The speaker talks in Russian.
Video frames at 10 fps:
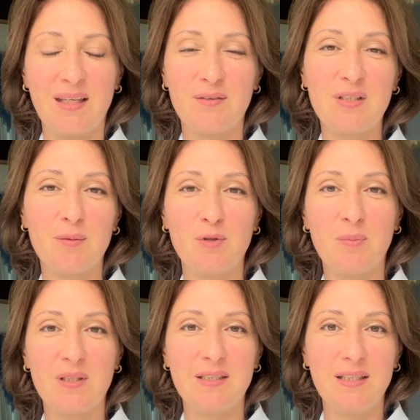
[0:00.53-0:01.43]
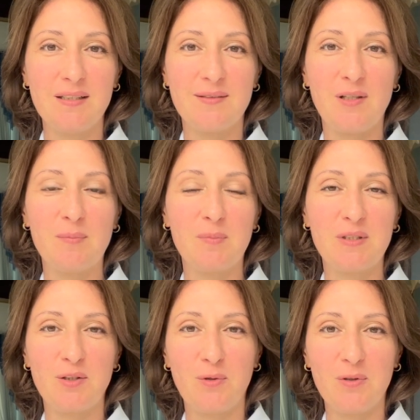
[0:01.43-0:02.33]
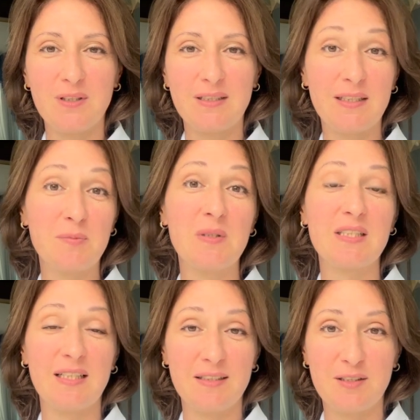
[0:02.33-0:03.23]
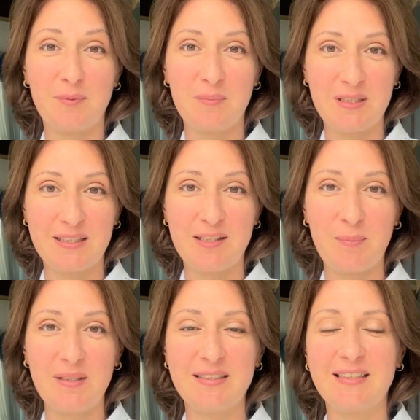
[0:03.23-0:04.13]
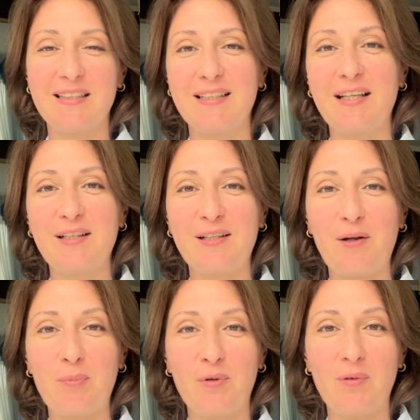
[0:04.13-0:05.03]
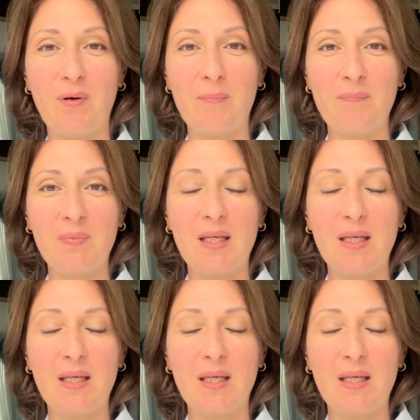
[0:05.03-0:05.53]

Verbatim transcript: Всем добрый день, с вами психолог и специалист по психосоматике Наталья Коробкова.